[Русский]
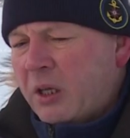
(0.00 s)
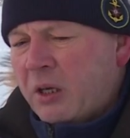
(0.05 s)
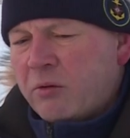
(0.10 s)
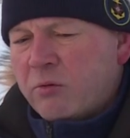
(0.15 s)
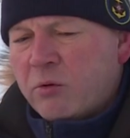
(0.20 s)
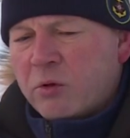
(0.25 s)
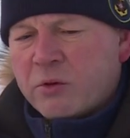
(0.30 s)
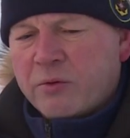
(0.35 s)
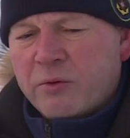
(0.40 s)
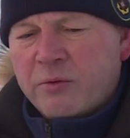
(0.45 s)

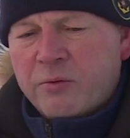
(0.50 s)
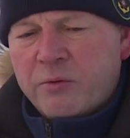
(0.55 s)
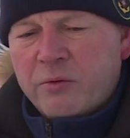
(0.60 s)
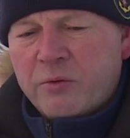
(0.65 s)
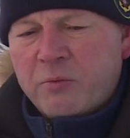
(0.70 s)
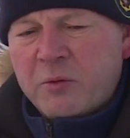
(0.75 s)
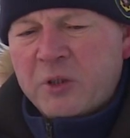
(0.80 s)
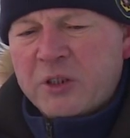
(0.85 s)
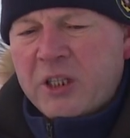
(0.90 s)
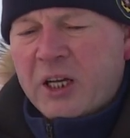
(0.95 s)
Вот.
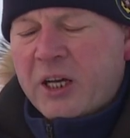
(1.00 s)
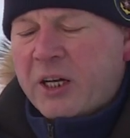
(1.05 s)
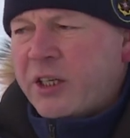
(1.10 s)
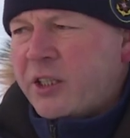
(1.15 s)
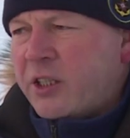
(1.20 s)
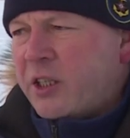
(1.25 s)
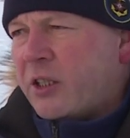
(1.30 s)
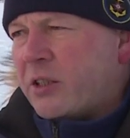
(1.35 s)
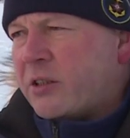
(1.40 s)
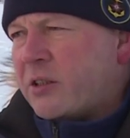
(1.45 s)
В местах,
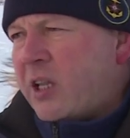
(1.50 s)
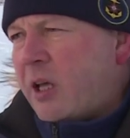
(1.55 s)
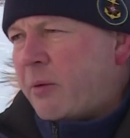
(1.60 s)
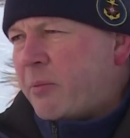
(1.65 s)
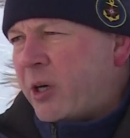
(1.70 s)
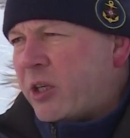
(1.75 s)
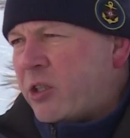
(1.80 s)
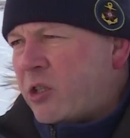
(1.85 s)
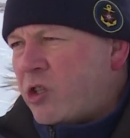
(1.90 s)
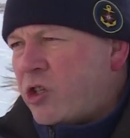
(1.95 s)
где
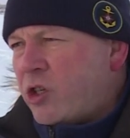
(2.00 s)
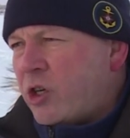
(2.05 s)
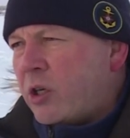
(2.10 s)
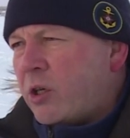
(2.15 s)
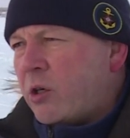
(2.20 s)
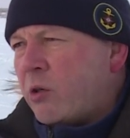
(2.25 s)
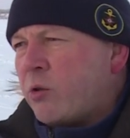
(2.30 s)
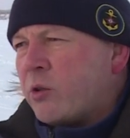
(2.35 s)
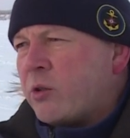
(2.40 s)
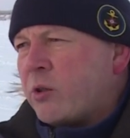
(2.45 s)
слабое
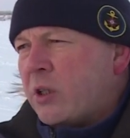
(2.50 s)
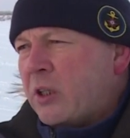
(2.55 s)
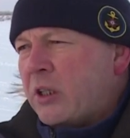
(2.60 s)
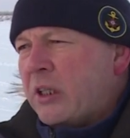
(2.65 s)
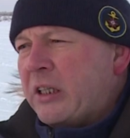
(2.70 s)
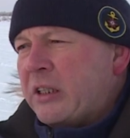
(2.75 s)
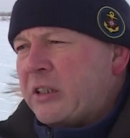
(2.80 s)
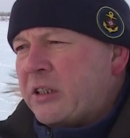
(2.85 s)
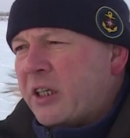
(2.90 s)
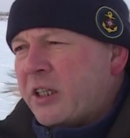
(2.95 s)
течение, он
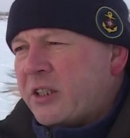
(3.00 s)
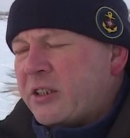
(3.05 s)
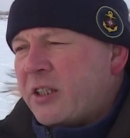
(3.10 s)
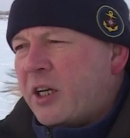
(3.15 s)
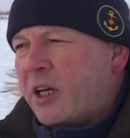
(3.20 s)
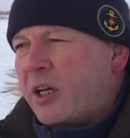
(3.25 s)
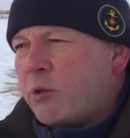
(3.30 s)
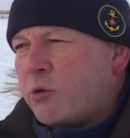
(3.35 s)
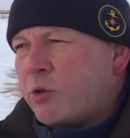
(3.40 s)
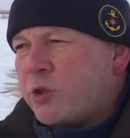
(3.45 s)

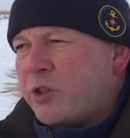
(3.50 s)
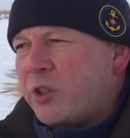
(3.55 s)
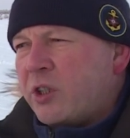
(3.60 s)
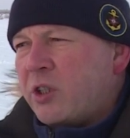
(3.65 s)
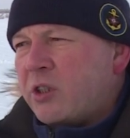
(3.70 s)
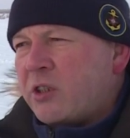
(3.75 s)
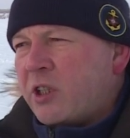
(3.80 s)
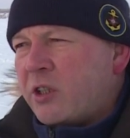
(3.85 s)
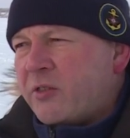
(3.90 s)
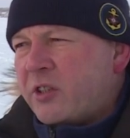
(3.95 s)
нарастает
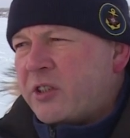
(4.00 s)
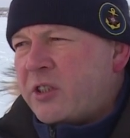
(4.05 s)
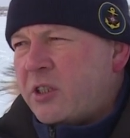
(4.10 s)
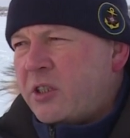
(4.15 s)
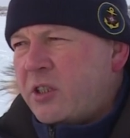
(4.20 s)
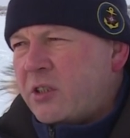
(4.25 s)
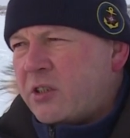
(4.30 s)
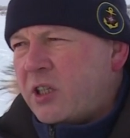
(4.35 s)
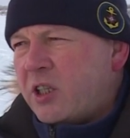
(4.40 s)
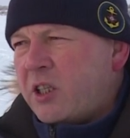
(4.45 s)
уже и до
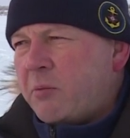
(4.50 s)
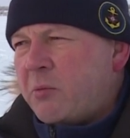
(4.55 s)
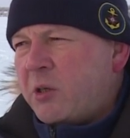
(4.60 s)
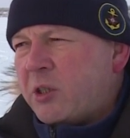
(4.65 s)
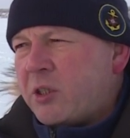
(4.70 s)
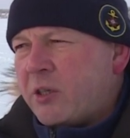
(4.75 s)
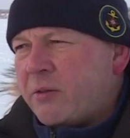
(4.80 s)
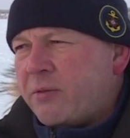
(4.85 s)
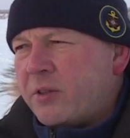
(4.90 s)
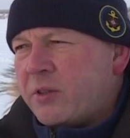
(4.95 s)
20
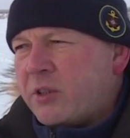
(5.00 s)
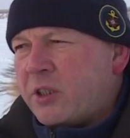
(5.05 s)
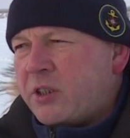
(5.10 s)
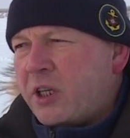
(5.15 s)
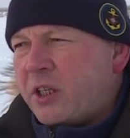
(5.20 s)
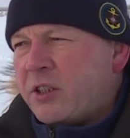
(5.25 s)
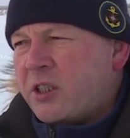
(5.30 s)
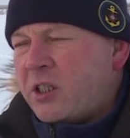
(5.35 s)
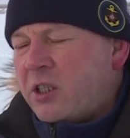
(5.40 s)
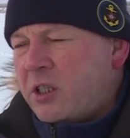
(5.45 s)
сантиметров, и до
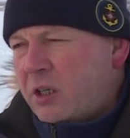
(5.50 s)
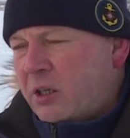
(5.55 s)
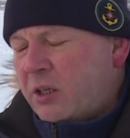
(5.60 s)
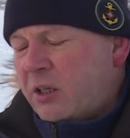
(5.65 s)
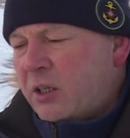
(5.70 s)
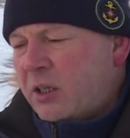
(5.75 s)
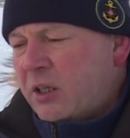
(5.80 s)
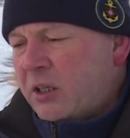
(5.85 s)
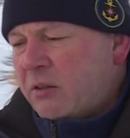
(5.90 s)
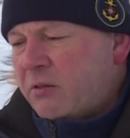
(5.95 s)
30
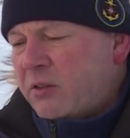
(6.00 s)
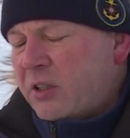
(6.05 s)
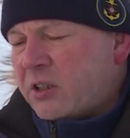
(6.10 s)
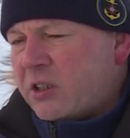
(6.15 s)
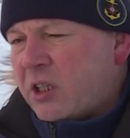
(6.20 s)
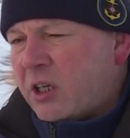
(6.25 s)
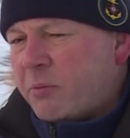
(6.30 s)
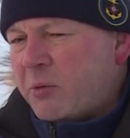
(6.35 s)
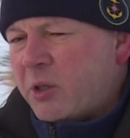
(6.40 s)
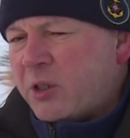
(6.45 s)
в
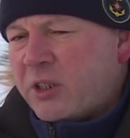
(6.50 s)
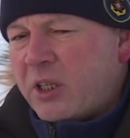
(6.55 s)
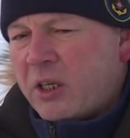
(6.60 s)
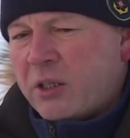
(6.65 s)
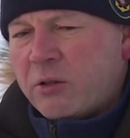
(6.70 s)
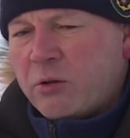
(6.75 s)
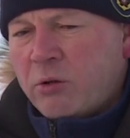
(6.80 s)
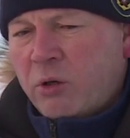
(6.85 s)
некоторых местах.